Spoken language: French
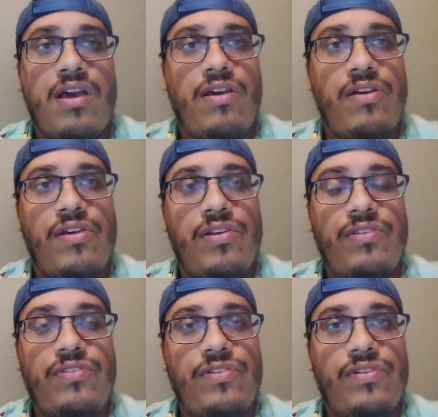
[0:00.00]

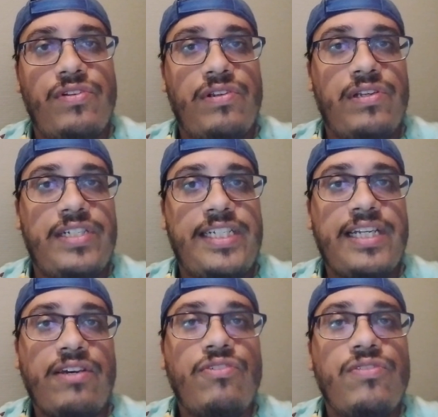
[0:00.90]
de
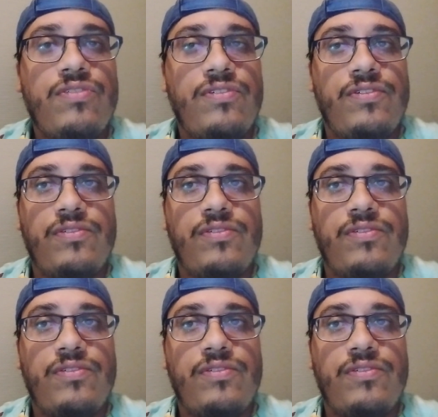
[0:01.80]
dire aux,